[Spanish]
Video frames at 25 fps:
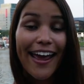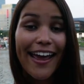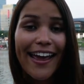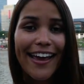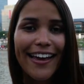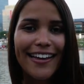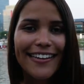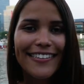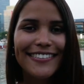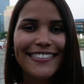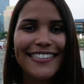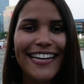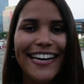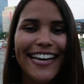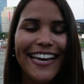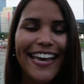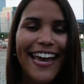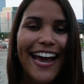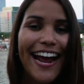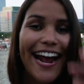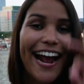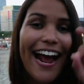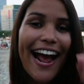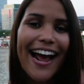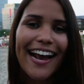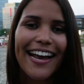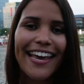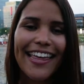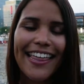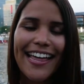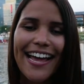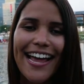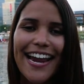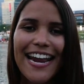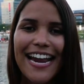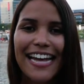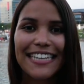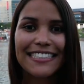es que acá
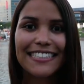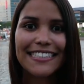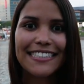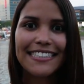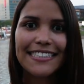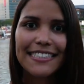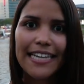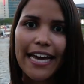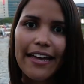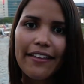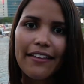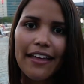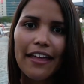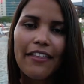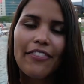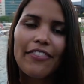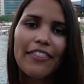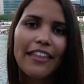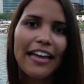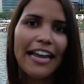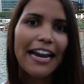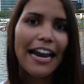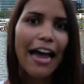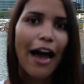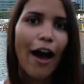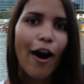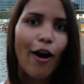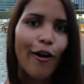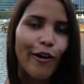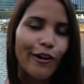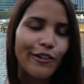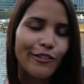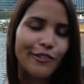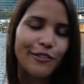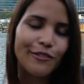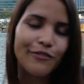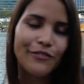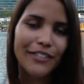queda la sede de la
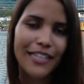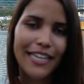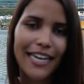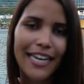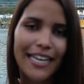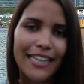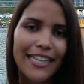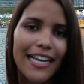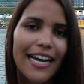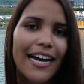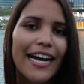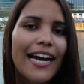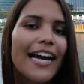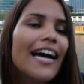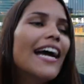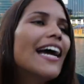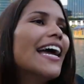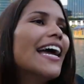ONU Viena.